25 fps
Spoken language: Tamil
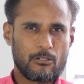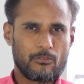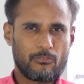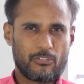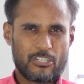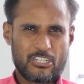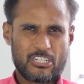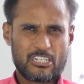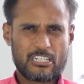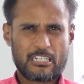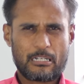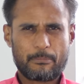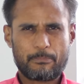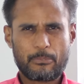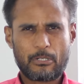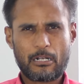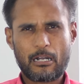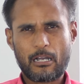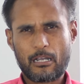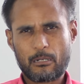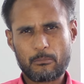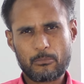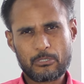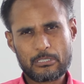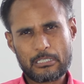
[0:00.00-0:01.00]
ஃபஸ்ட்டு அப்போ
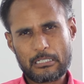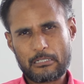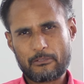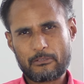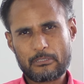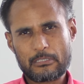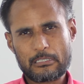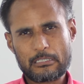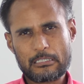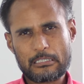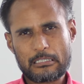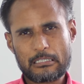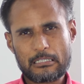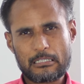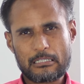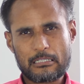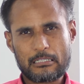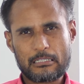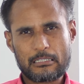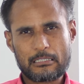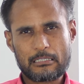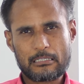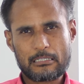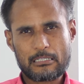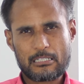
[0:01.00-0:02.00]
ஆரம்பத்தில் வந்து
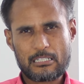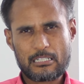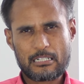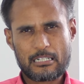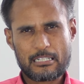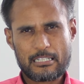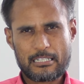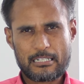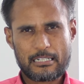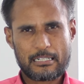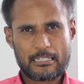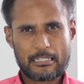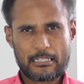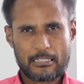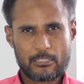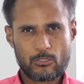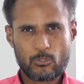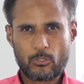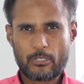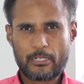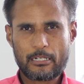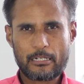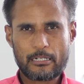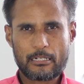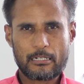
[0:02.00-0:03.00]
சின்ன சின்ன
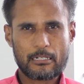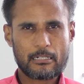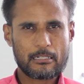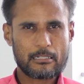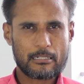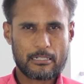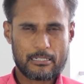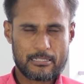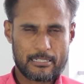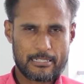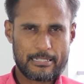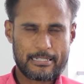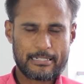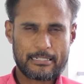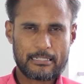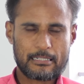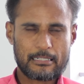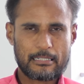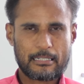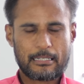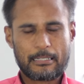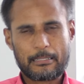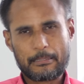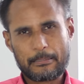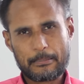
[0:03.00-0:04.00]
தொழில்கள் நான்
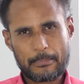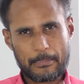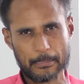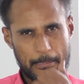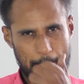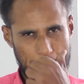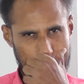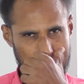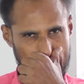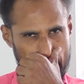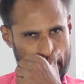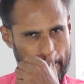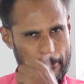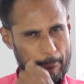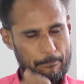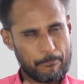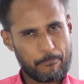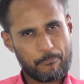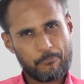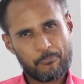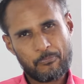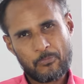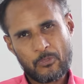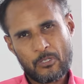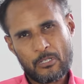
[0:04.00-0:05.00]
செஞ்சிட்ருந்தேன்
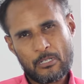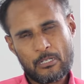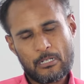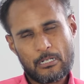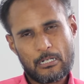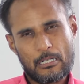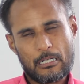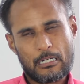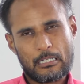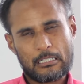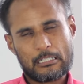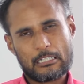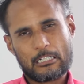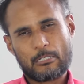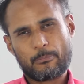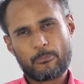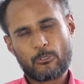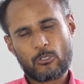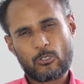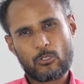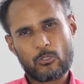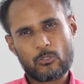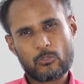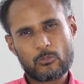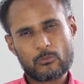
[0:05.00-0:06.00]

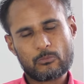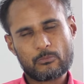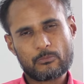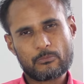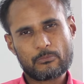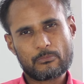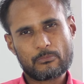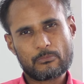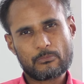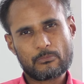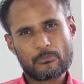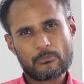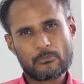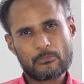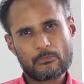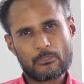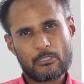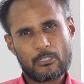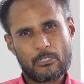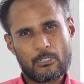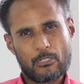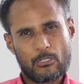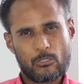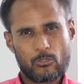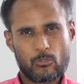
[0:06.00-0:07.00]
அதுக்கப்புறம்
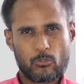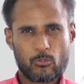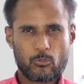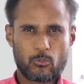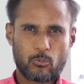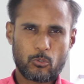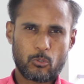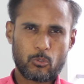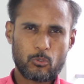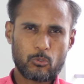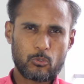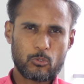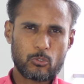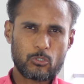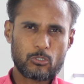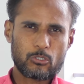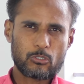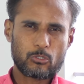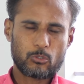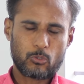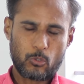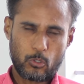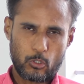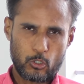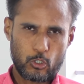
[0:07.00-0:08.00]
தொண்ணூறு
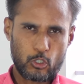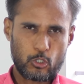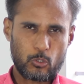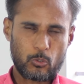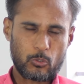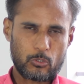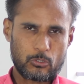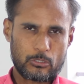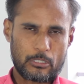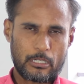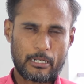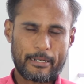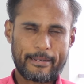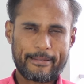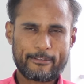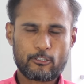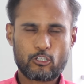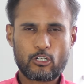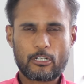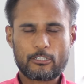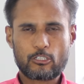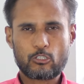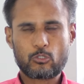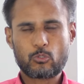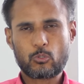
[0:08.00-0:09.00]
தொண்ணூற்றி ஒன்று ஆயிரத்தி
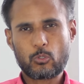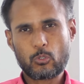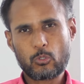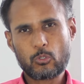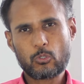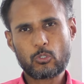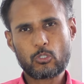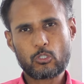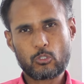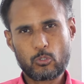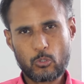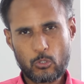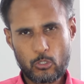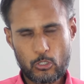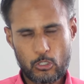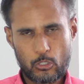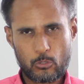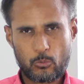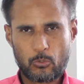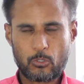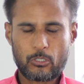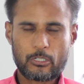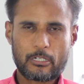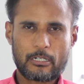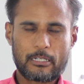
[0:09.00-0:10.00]
தொள்ளாயிரத்தி தொண்ணூறு தொண்ணூற்றி
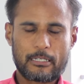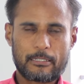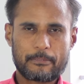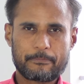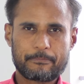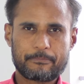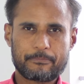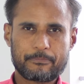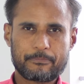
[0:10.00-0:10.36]
ஒன்றில்